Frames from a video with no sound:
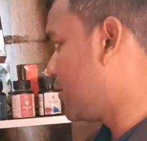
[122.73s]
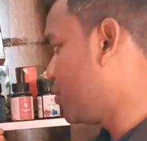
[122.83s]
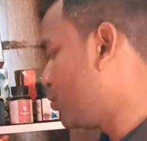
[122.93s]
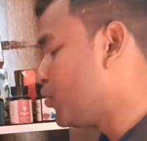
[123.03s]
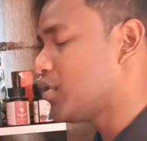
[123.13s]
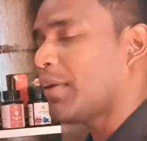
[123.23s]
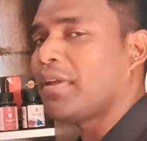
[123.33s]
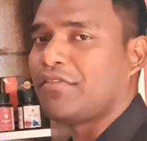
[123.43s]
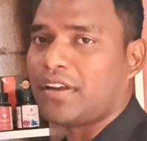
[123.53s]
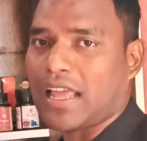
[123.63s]
जो दूसरा
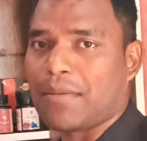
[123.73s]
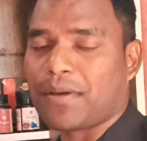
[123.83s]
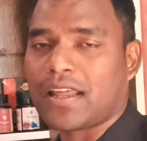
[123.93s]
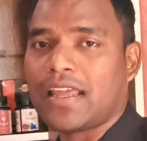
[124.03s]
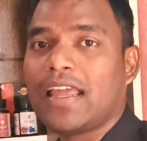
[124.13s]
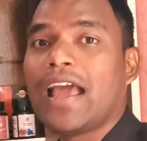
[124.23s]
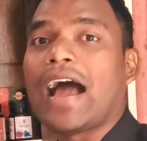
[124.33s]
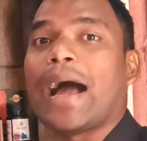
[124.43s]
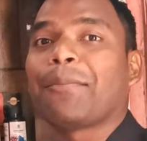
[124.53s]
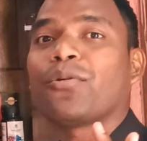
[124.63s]
बेनिफिट यहाँ पर है
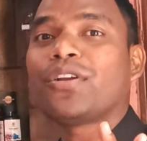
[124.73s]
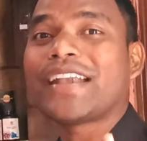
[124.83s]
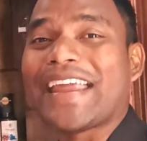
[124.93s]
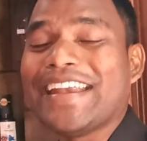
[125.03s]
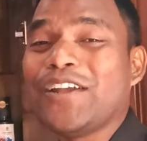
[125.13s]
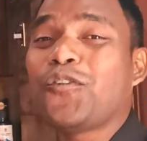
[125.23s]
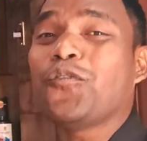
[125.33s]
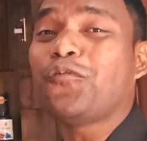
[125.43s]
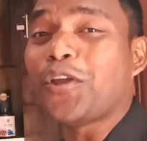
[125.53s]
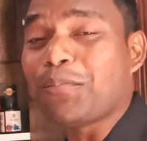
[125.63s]
आपको 10 टू
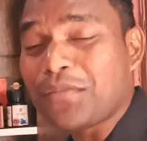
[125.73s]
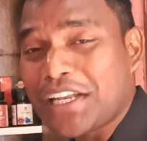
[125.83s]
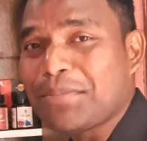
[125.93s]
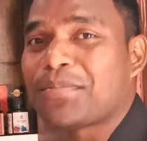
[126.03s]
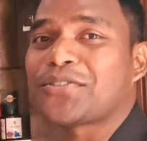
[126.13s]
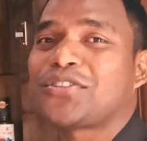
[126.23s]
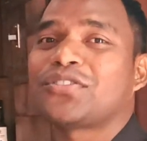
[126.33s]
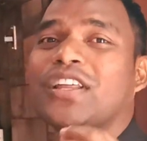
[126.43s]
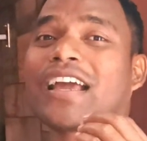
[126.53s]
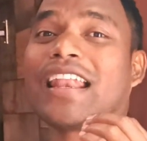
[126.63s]
50 परसेंट
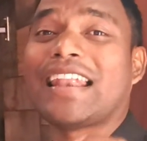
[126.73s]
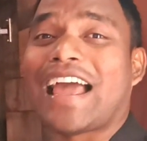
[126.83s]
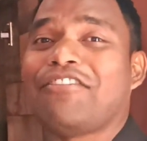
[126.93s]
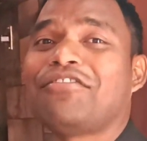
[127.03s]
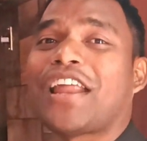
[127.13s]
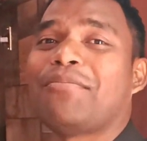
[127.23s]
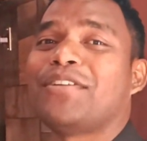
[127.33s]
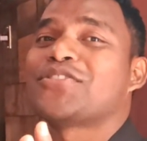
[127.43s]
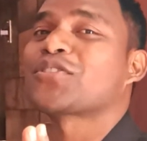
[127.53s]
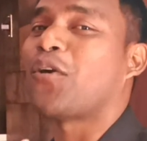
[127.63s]
तक का लाइफ टाइम
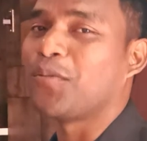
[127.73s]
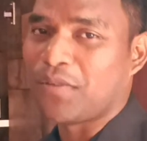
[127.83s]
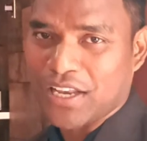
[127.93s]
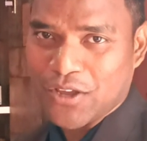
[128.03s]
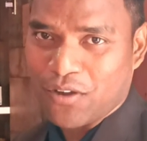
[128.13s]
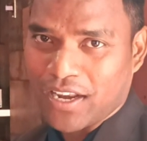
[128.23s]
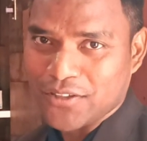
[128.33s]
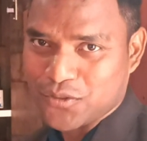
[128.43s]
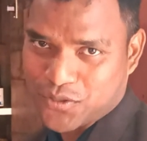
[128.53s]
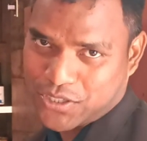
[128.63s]
डिस्काउंट मिलने वाला है
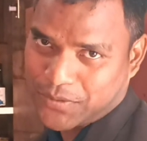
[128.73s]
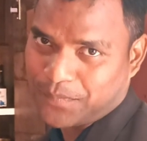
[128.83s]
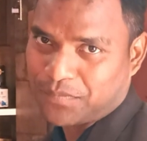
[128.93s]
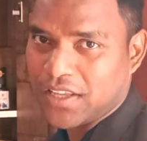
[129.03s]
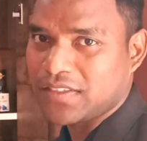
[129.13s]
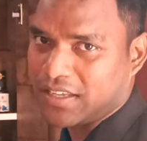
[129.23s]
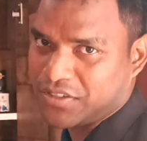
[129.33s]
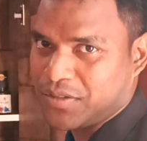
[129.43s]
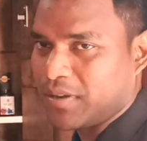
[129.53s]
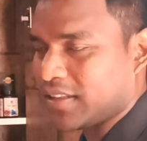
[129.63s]
सोचिए कितना
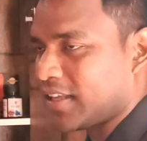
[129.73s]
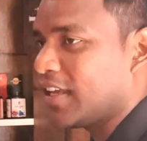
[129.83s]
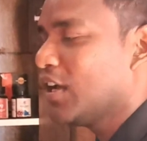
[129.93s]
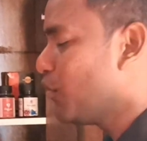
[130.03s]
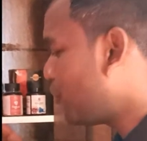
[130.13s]
अच्छी बात है